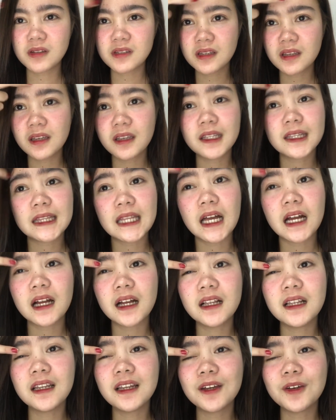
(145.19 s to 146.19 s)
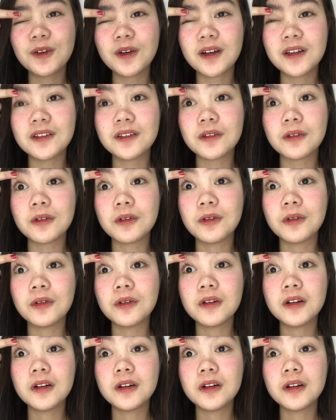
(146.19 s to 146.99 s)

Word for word: Kasi tanggal na yung ano ko,